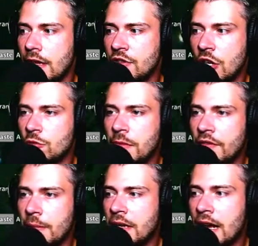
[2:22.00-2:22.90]
Aber schaut mal,
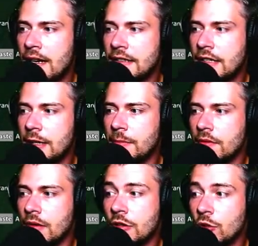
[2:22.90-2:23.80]
wir haben gar keine
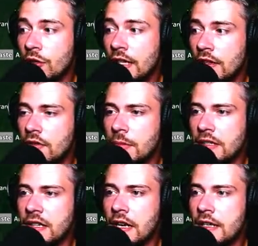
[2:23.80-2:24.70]
Leben. Ah doch, jetzt
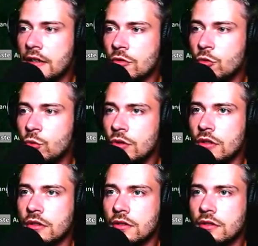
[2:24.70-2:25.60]
mal drei.
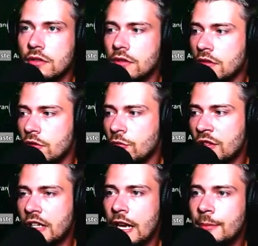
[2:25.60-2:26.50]
Cool.
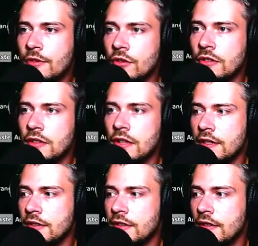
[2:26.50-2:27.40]
Übertreib's doch nicht
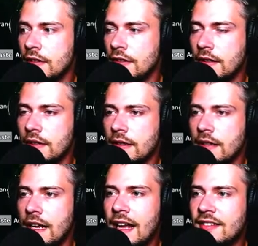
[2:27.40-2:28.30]
gleich.
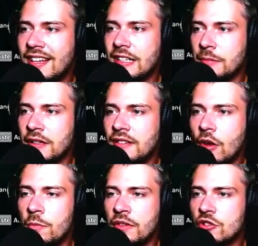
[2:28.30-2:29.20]
Das ist halt Mist.
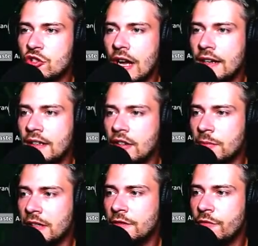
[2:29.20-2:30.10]
Auch ein bisschen schade, dass
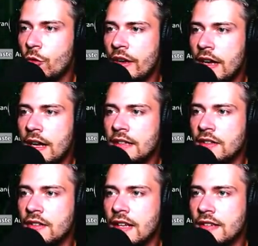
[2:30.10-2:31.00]
man nicht vorher
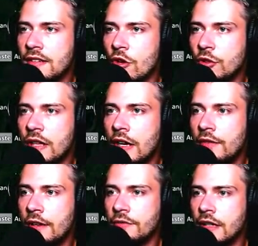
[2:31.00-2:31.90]
anderes Essen noch
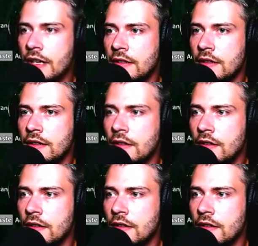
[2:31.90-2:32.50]
nachwerfen kann